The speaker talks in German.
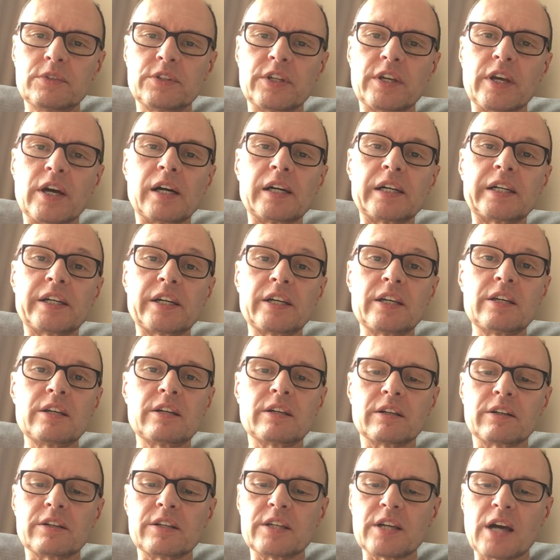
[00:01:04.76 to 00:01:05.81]
Der
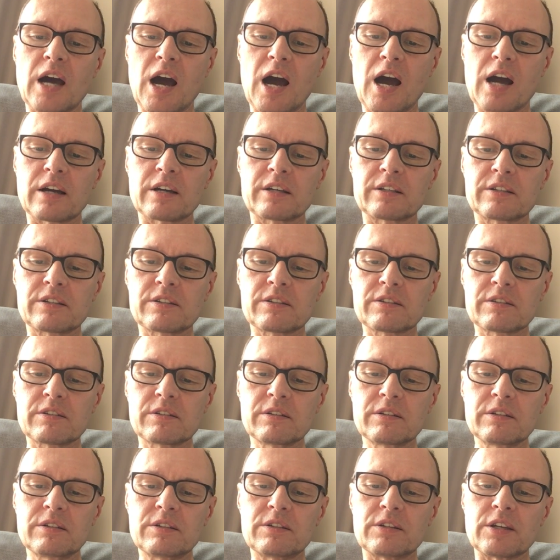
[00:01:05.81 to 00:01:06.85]
Regen jagt,
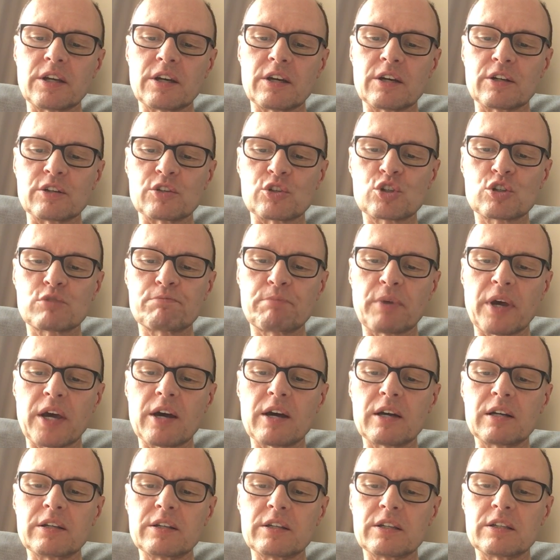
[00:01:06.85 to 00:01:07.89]
der
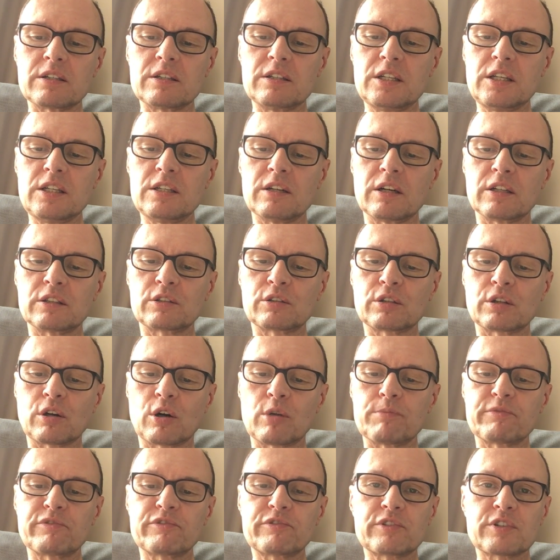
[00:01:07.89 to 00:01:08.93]
spärlich
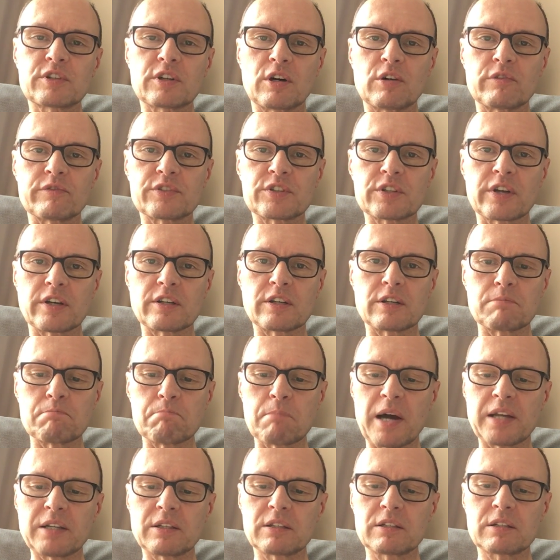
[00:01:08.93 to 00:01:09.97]
niedertropft auf seinen
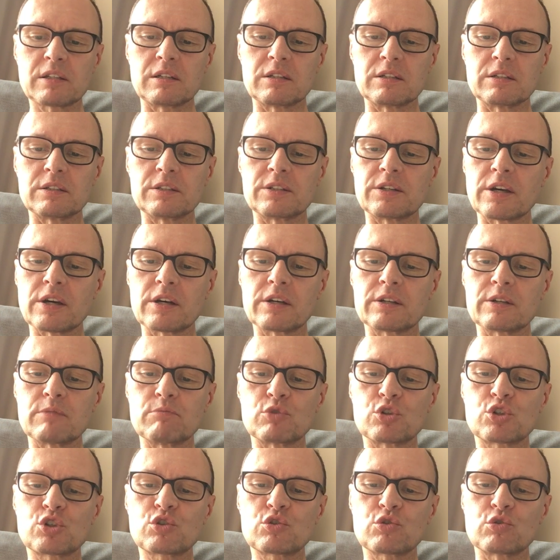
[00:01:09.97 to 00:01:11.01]
Mantel, der
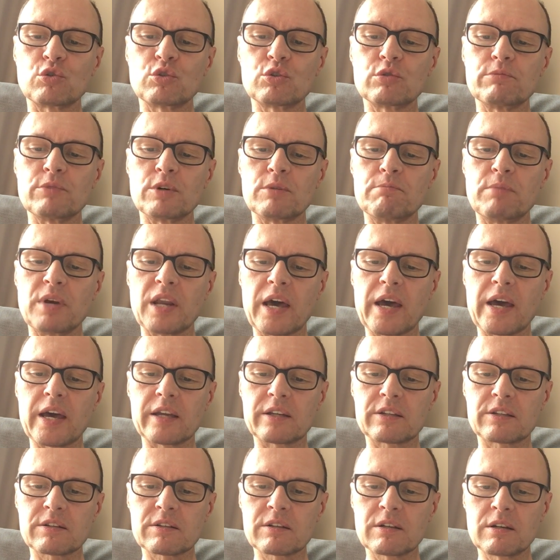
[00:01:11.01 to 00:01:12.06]
im Sturme
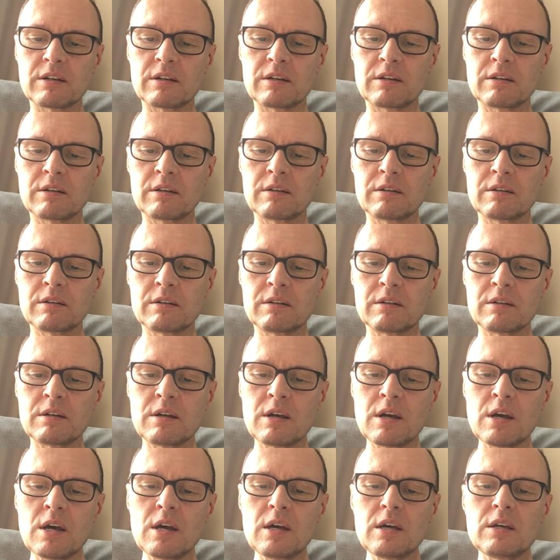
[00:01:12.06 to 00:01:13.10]
bläht.
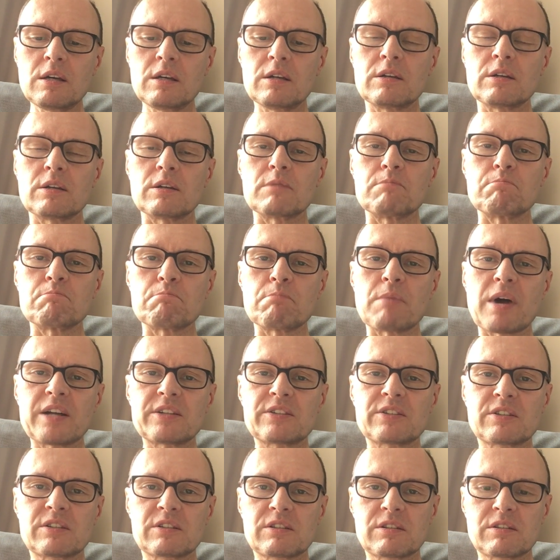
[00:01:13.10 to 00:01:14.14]
Im
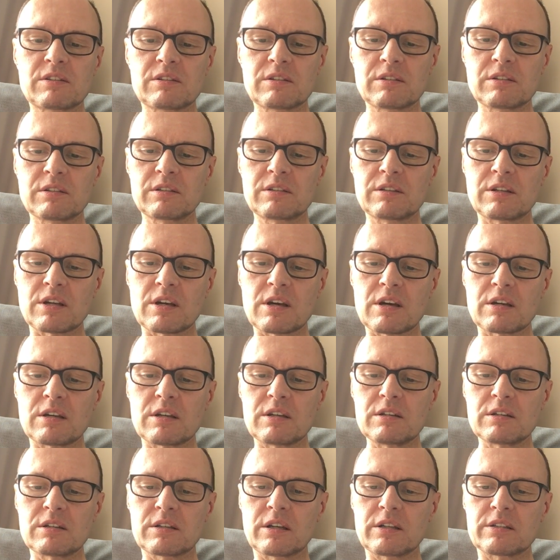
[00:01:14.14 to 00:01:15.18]
Mast, der
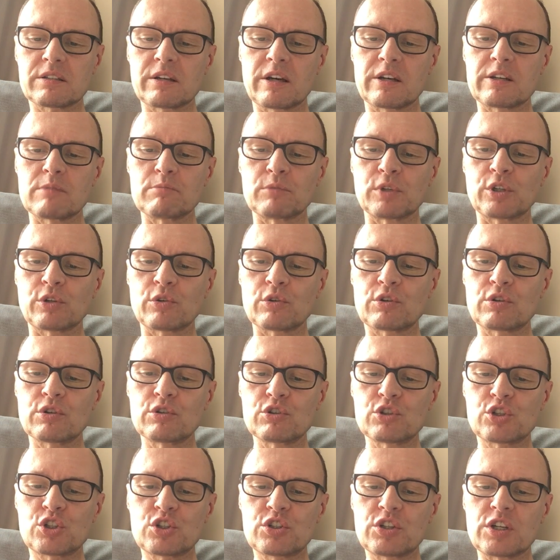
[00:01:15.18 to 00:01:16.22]
hinter seinem
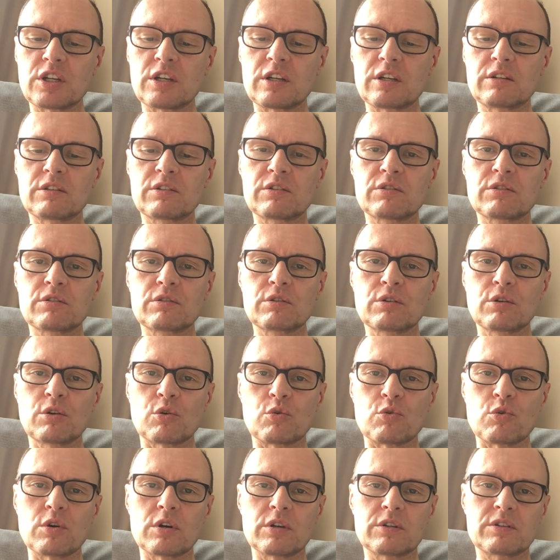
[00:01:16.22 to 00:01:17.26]
Rücken steht,
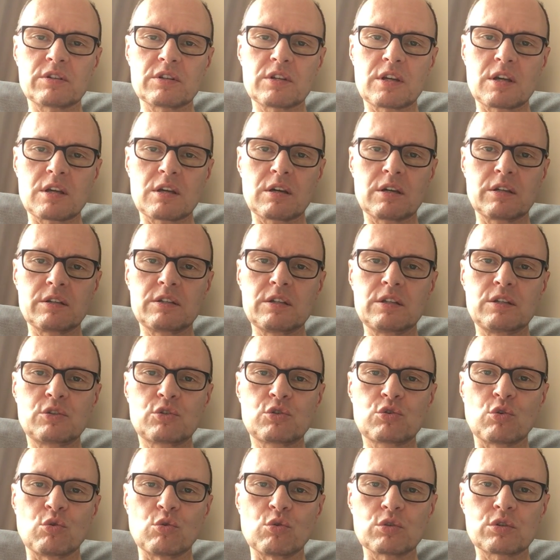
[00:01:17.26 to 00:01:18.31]
hört er die
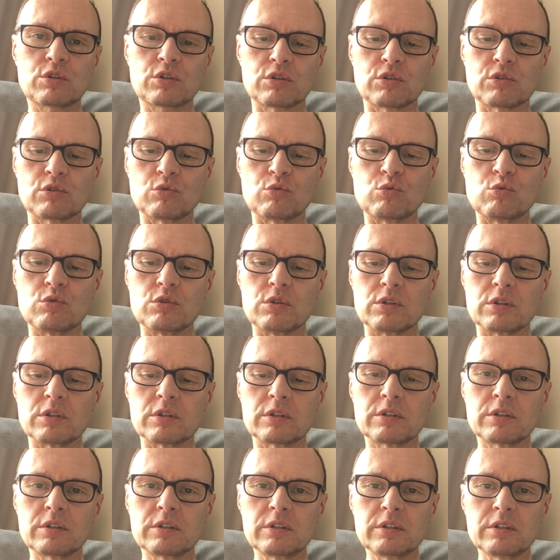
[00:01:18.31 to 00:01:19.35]
Totenuhr,